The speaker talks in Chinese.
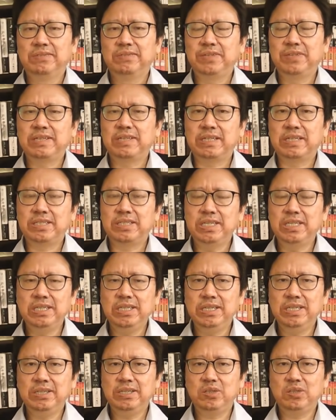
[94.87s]
非常的惊
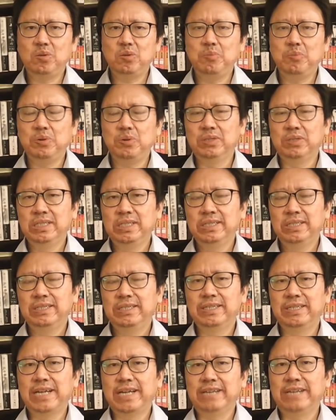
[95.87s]
心动魄
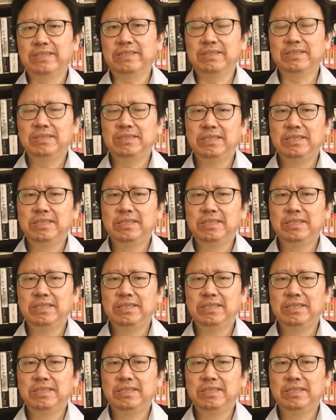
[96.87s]
和感人，